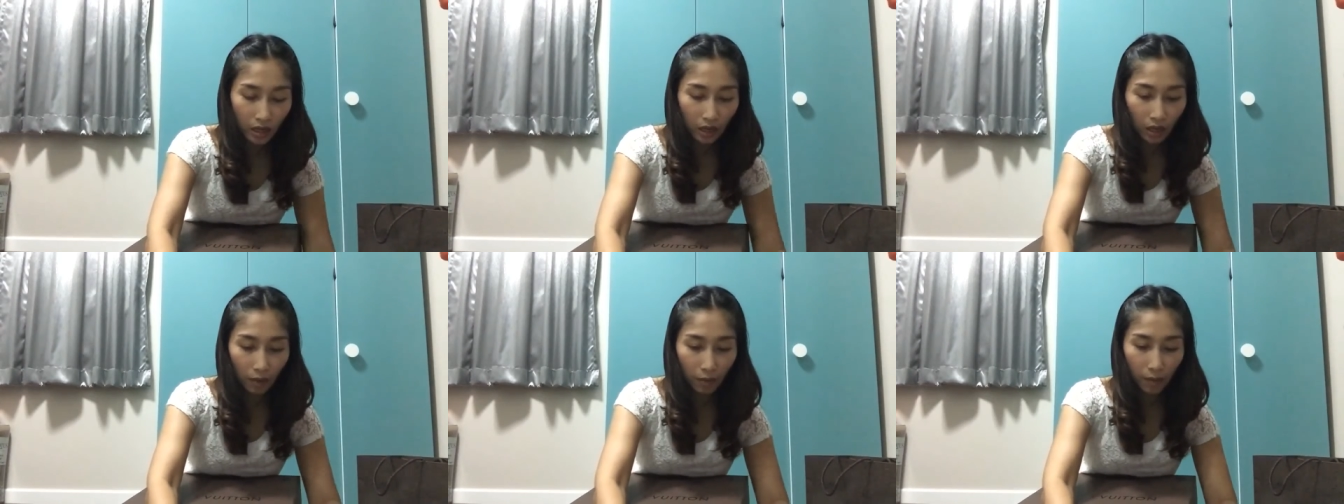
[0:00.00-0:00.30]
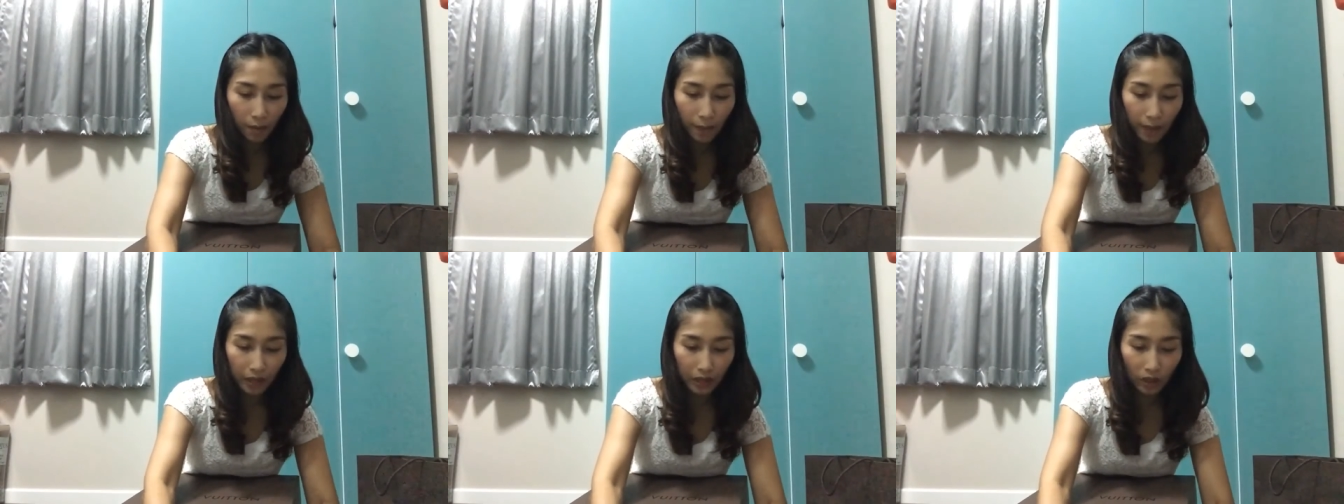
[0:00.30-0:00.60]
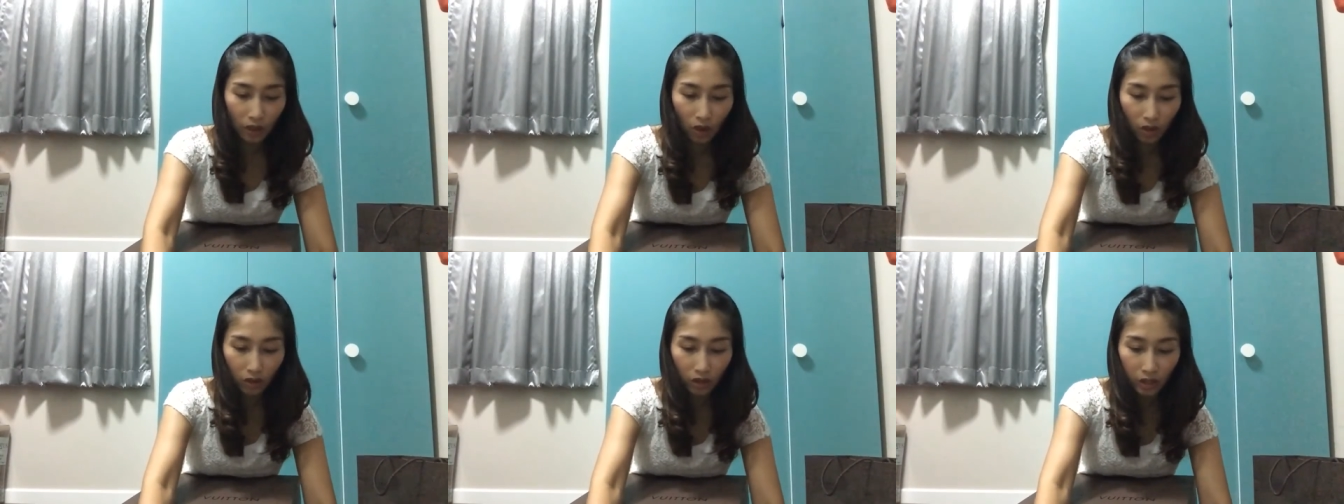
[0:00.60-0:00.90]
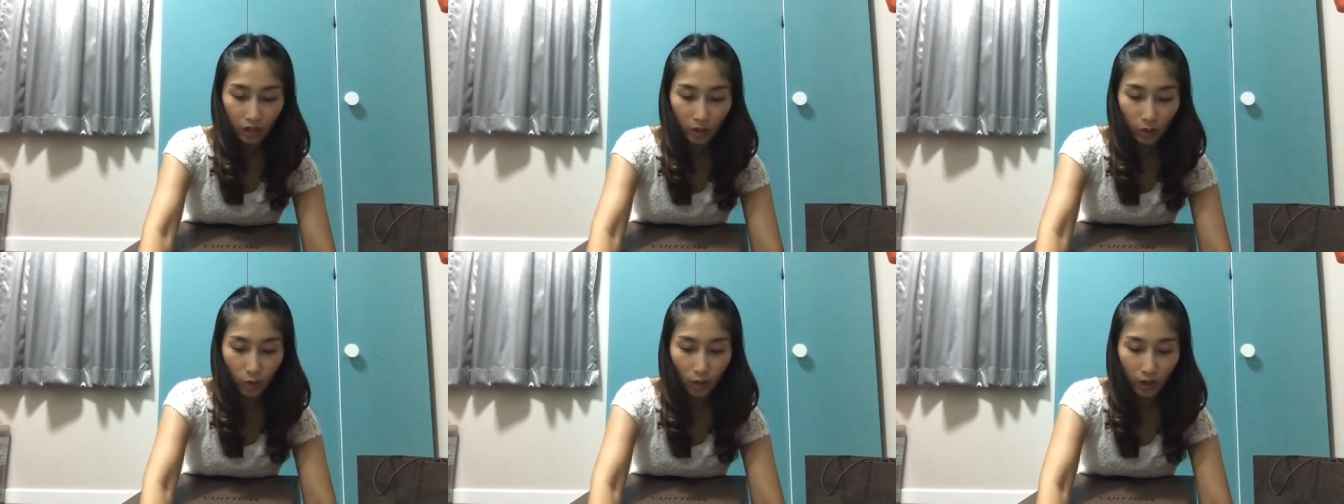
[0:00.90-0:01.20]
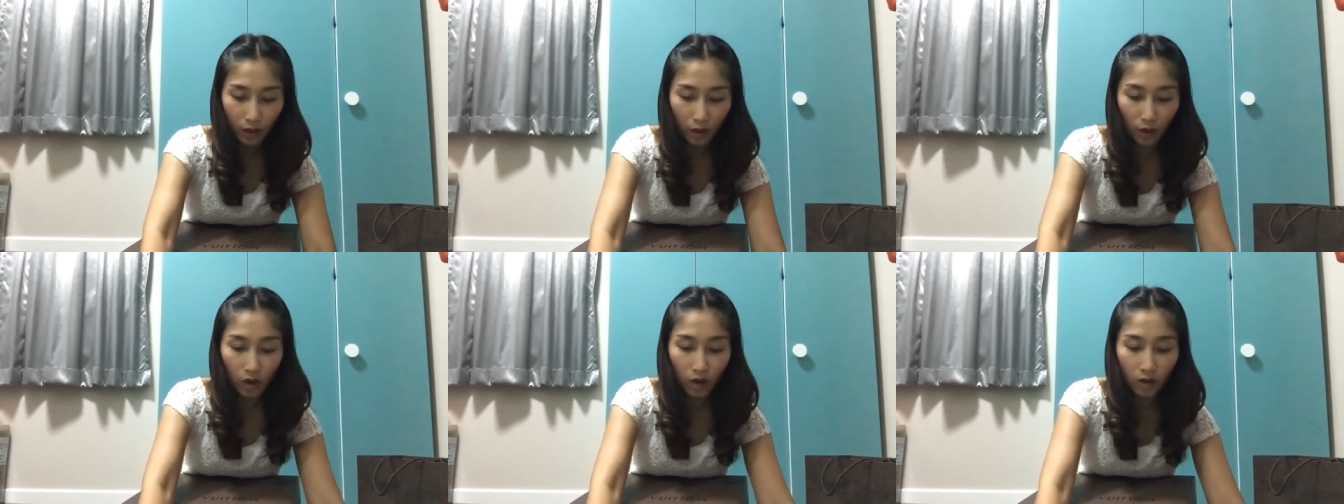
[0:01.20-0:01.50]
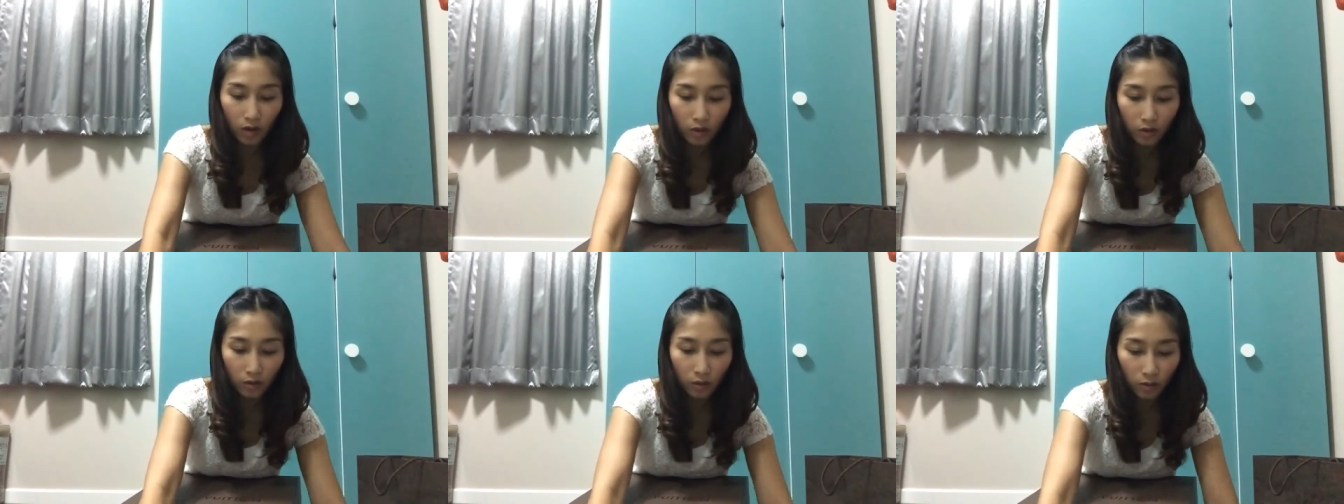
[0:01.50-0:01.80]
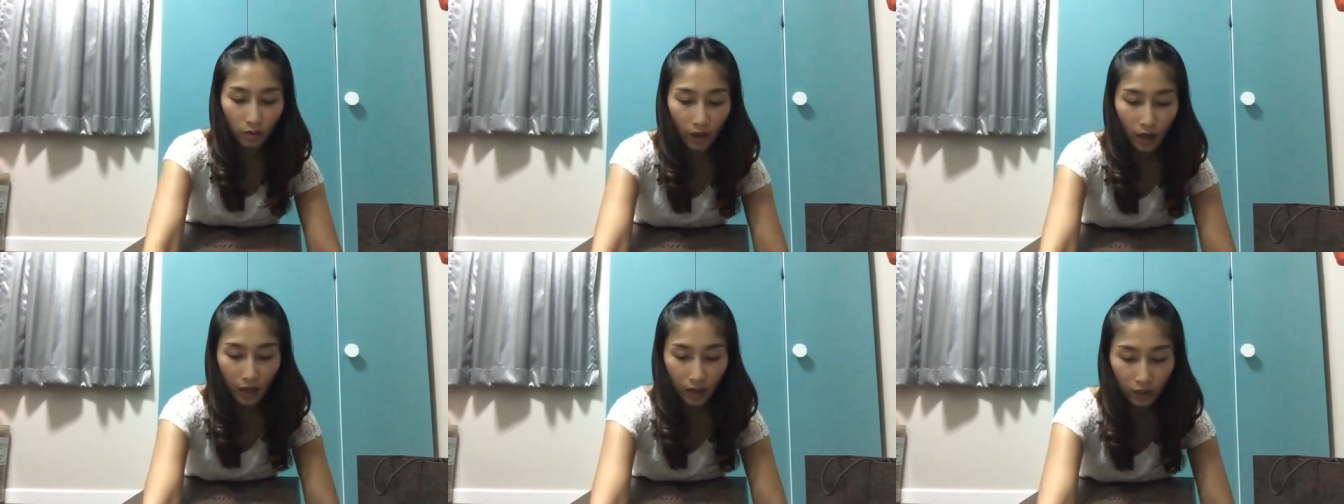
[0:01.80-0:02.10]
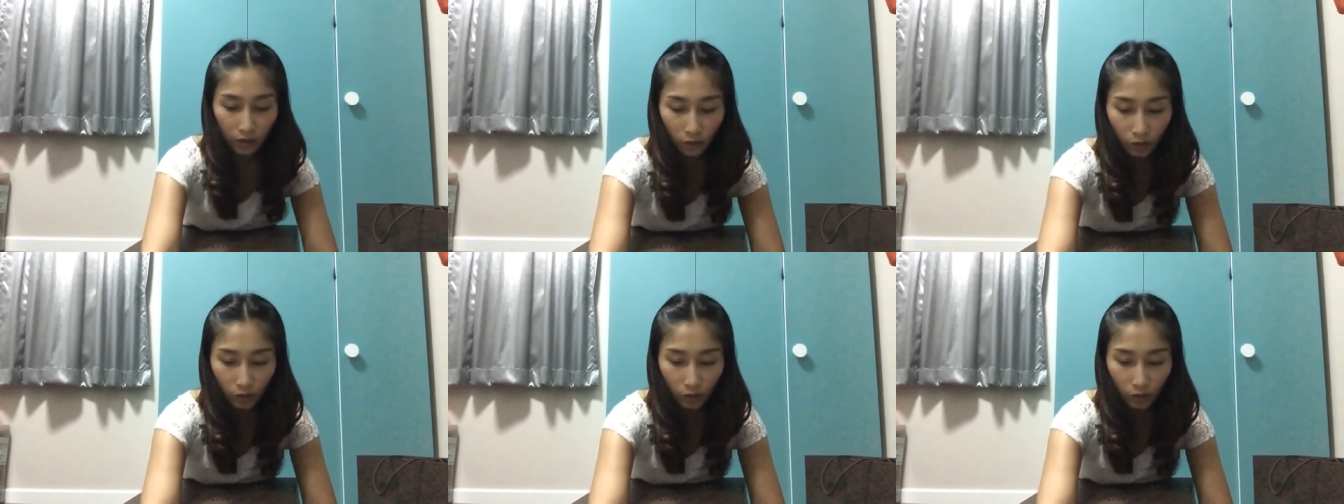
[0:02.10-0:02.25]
เรามาเปิดกล่องเลยดีกว่าเนาะว่า